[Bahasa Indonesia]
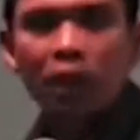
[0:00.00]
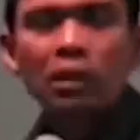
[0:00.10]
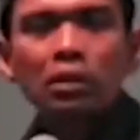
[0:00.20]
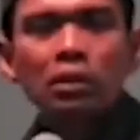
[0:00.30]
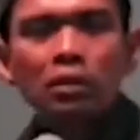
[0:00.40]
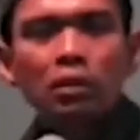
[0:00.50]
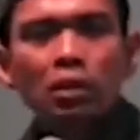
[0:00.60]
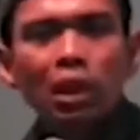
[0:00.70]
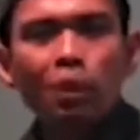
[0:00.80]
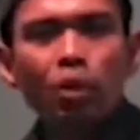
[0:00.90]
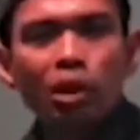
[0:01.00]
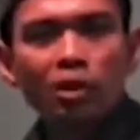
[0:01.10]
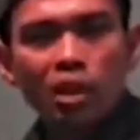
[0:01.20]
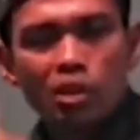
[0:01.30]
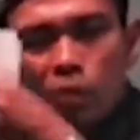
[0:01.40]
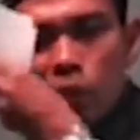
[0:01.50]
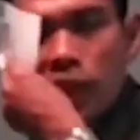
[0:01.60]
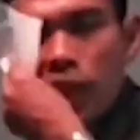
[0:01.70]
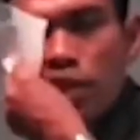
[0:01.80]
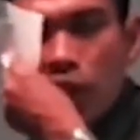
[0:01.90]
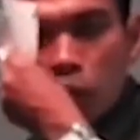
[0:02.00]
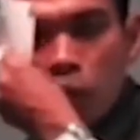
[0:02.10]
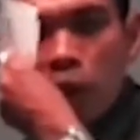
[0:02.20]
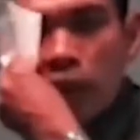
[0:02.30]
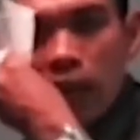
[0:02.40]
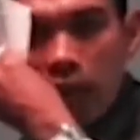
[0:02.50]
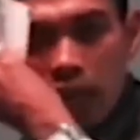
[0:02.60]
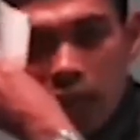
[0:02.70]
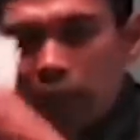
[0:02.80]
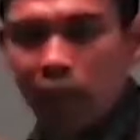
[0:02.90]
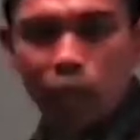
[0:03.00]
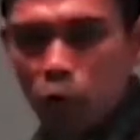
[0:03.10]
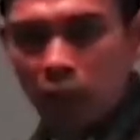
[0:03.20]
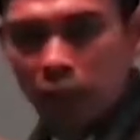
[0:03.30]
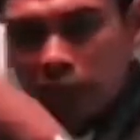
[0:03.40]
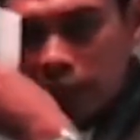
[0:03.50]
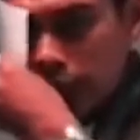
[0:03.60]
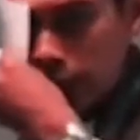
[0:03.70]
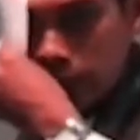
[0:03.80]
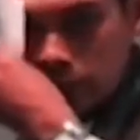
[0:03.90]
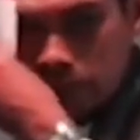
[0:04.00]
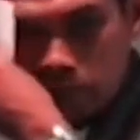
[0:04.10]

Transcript: cari. Kenapa Ustaz tak sebutkan satu kota? Ada Bu Wali di sini.